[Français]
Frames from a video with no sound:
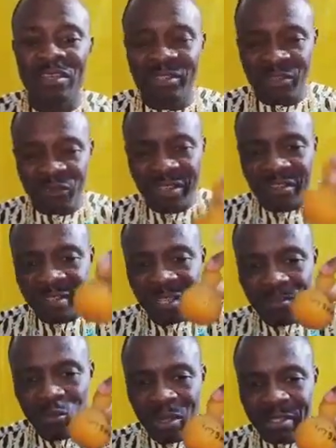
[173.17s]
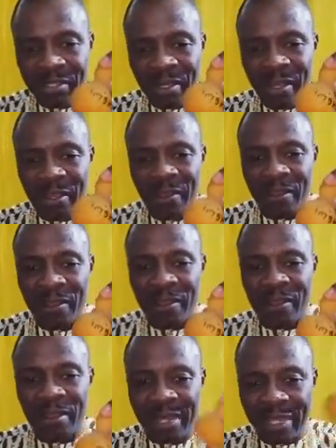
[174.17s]
Si vous avez cette boîte-là,
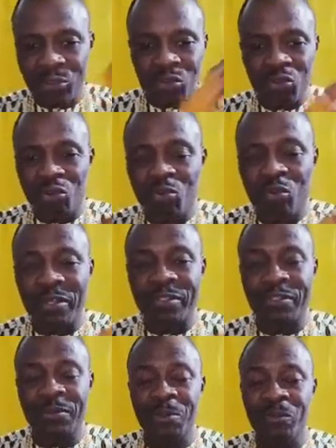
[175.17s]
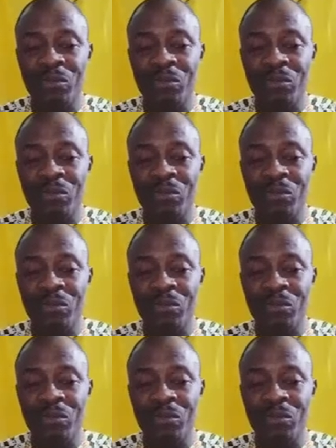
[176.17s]
la seconde boîte,